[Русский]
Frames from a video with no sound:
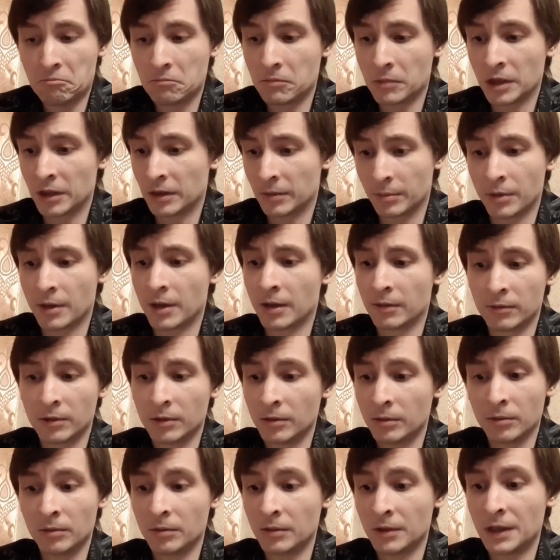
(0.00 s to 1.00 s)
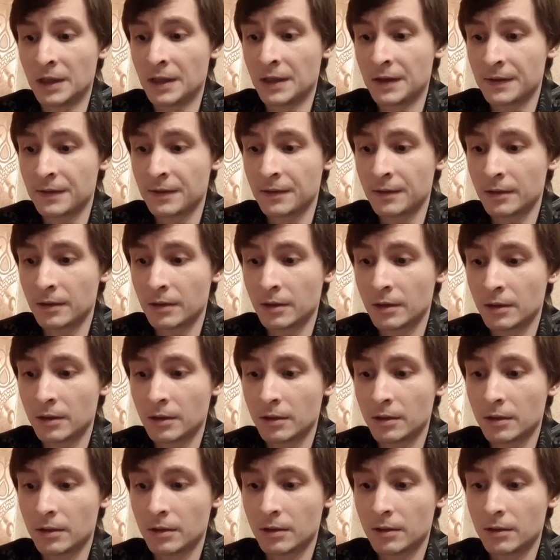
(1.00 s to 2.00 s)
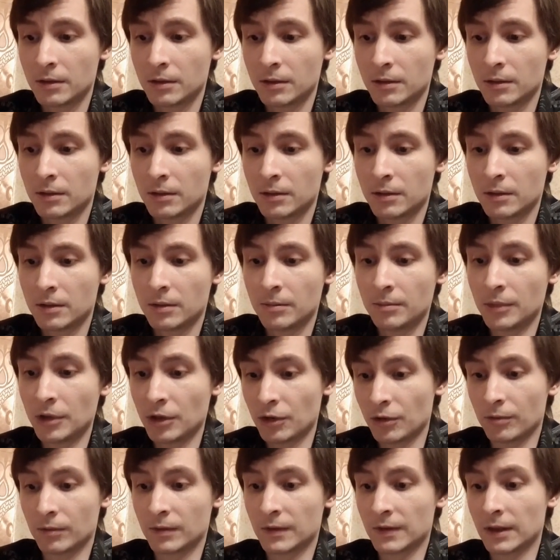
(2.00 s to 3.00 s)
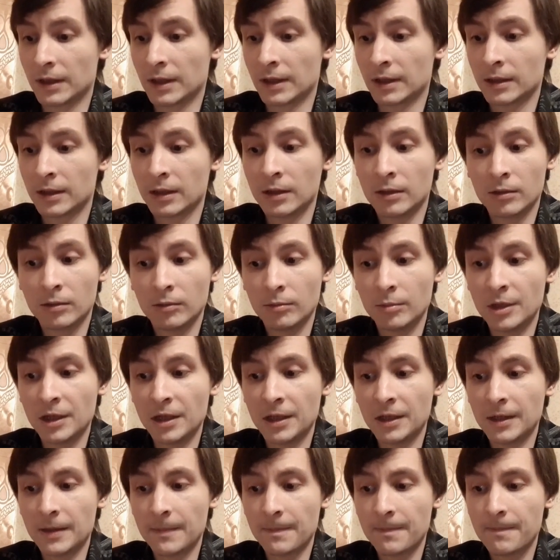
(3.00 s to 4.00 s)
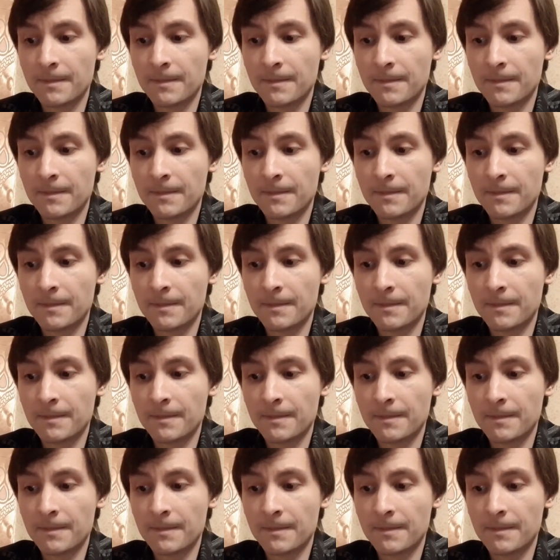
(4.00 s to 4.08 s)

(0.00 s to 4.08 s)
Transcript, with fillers: Это правда тут есть. Пишу сладкая клубника.